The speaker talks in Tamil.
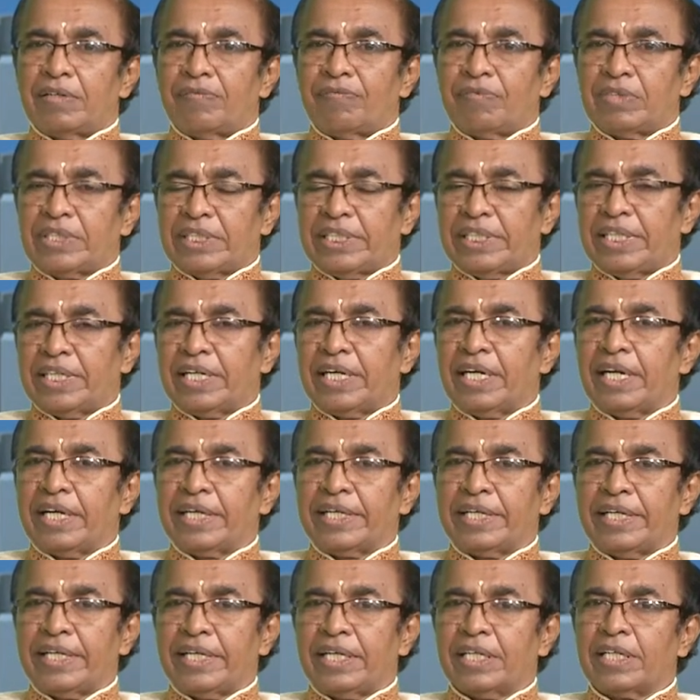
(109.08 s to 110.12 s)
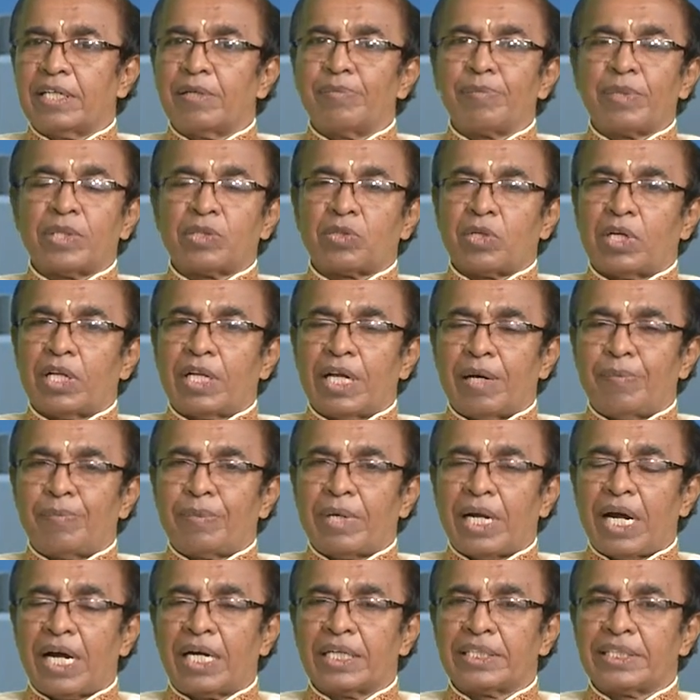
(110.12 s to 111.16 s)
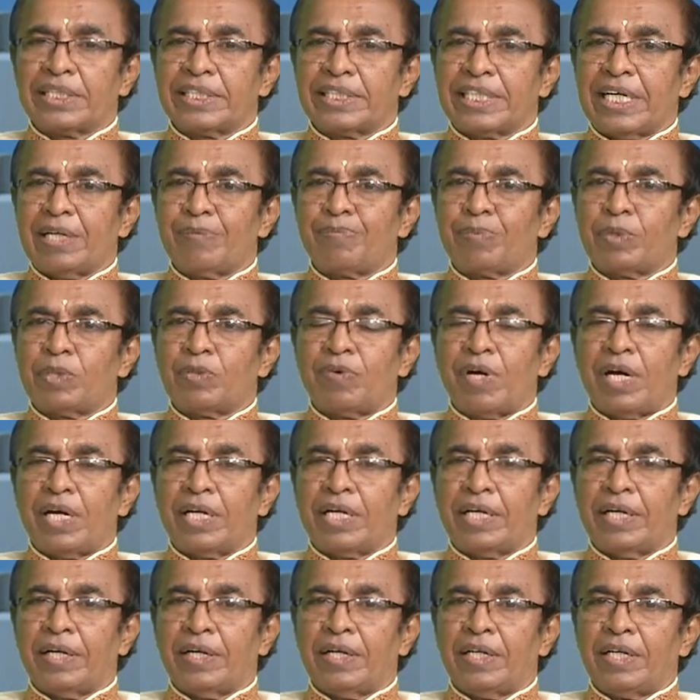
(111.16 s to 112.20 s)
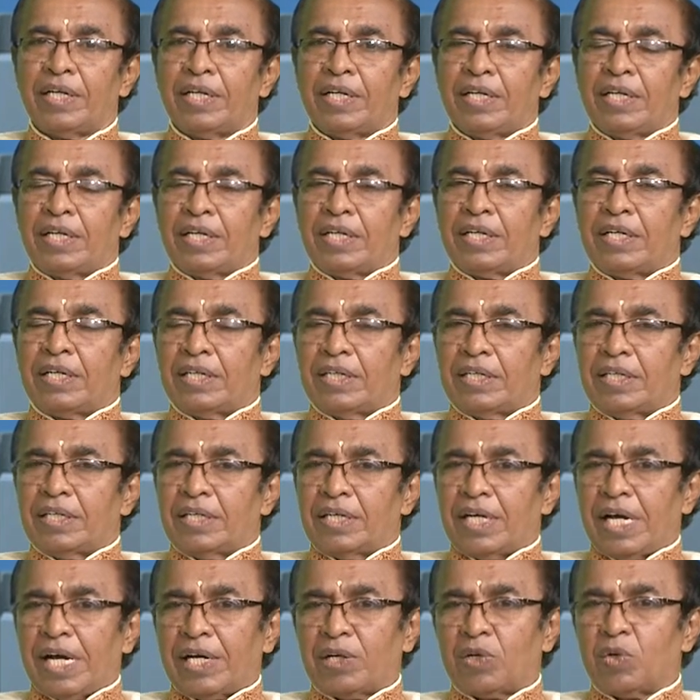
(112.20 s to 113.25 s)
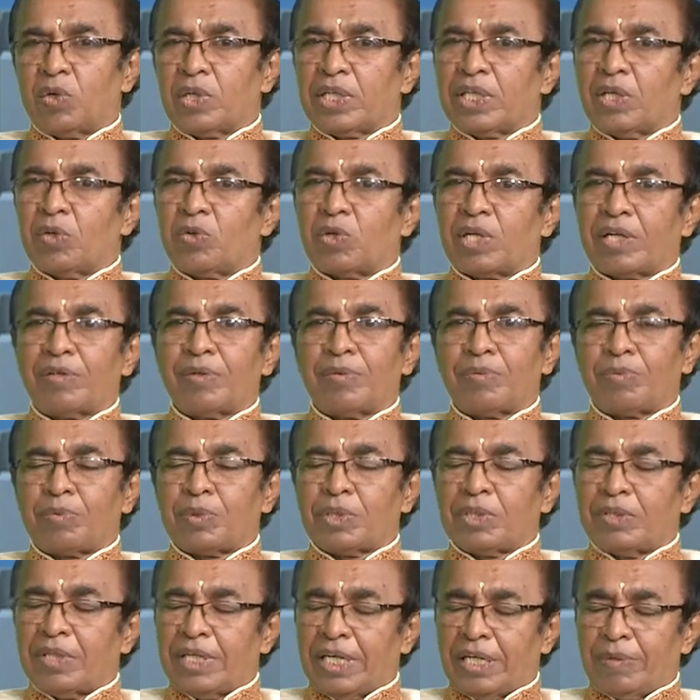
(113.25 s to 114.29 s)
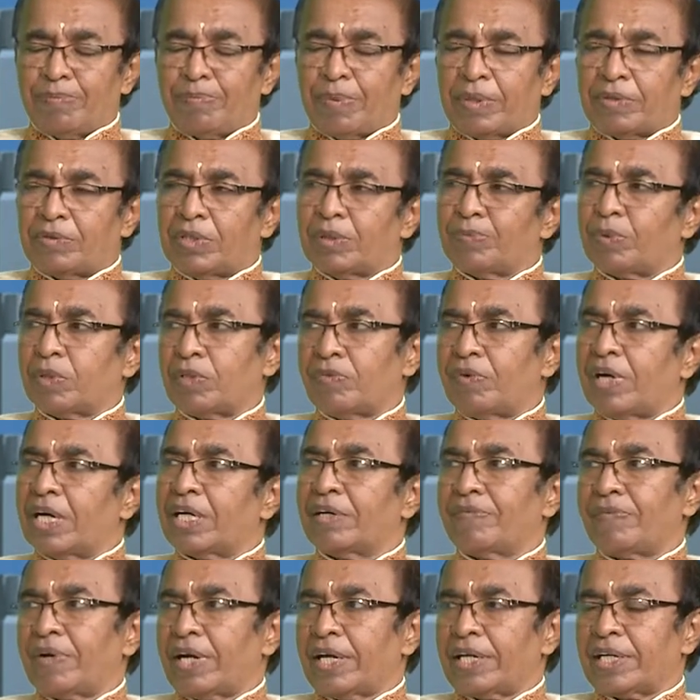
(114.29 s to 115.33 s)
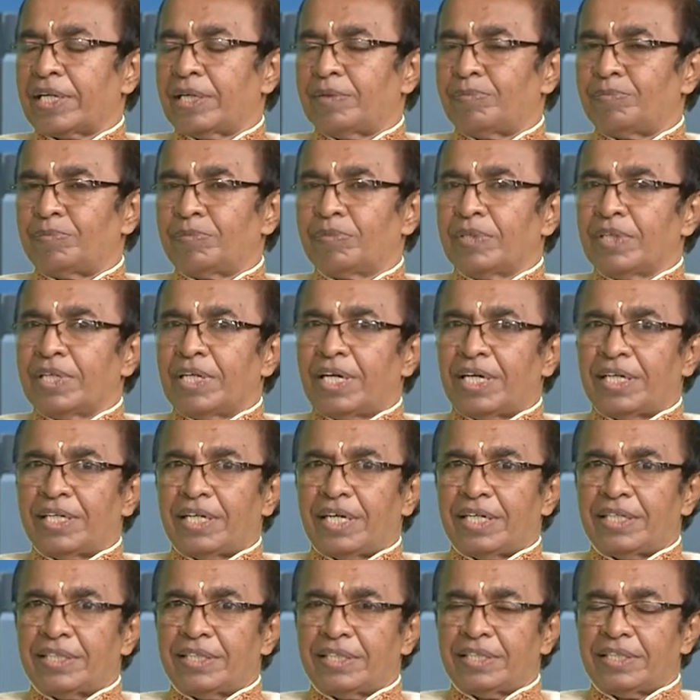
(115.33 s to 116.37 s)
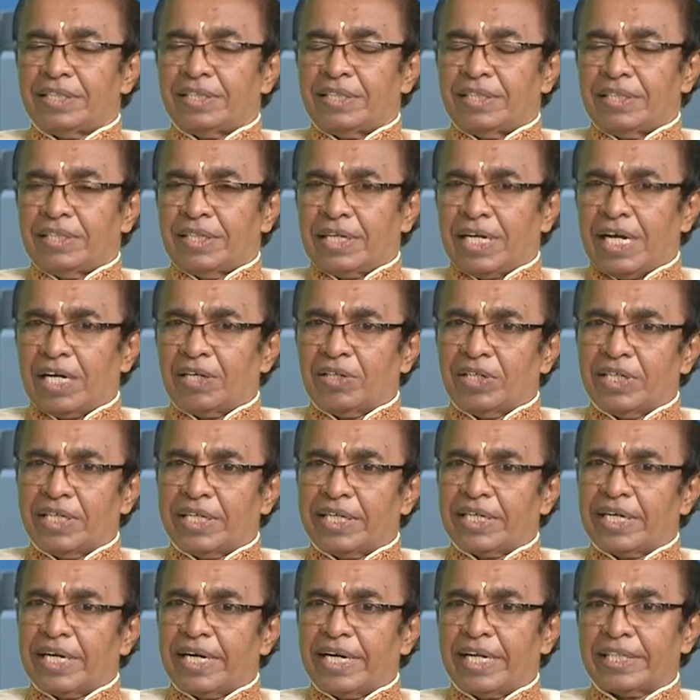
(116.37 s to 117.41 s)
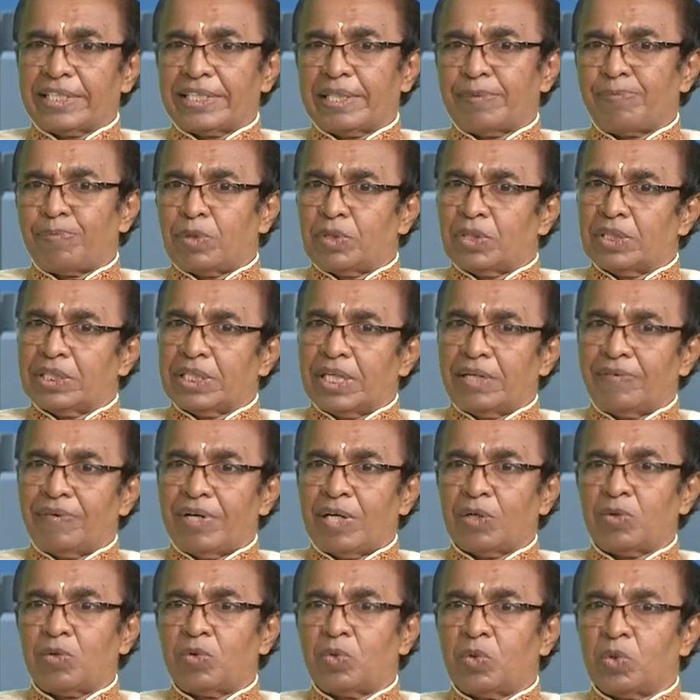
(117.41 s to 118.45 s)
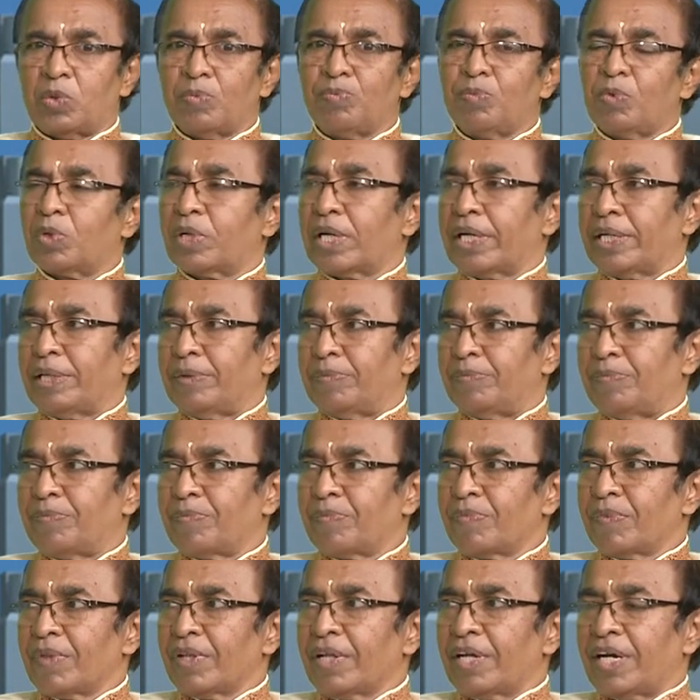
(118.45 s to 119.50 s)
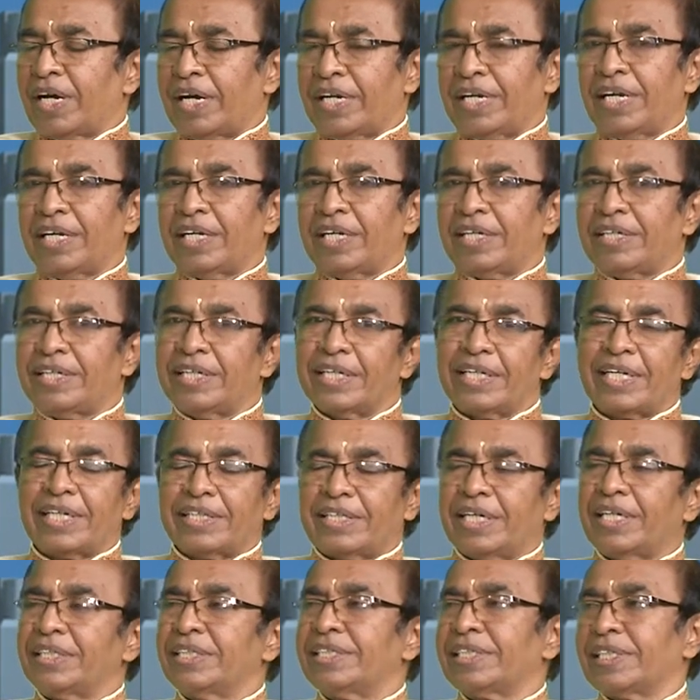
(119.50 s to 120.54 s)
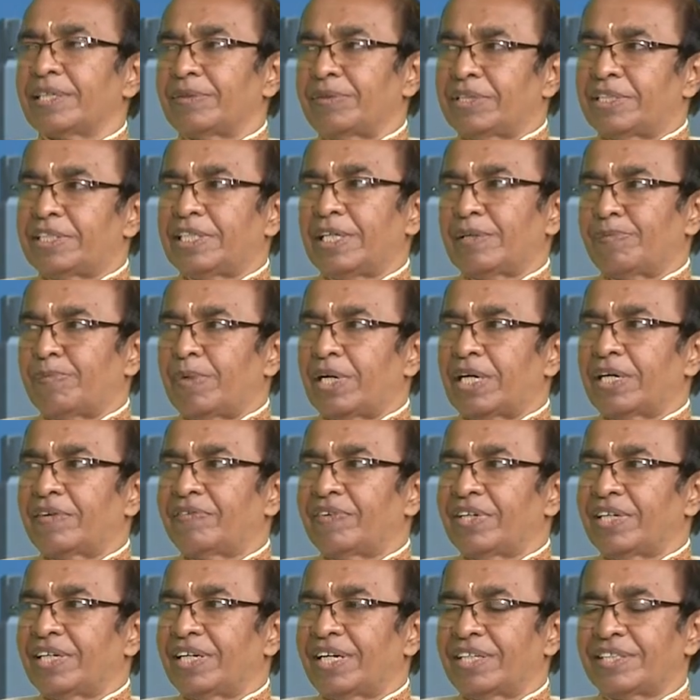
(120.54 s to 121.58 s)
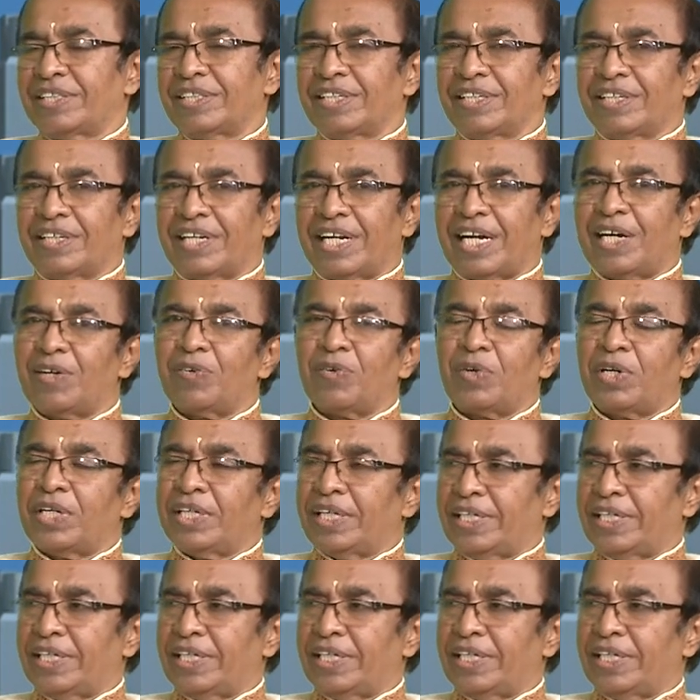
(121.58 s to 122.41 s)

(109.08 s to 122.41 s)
விஷயங்கள் அங்கே இருக்கும் என்று சொல்லலாம் ராகு திசையில் பொதுவாக ஆரோக்கிய குறைவு ஏற்படுவது பொதுவாக வழக்கம் அது ராகு இருக்கிற இடத்தை பொறுத்து சில விலை கூடும் குறையும் ஆனால் இருக்கத்தான் செய்யும் நிச்சயமாகவே அது ராகுனுடைய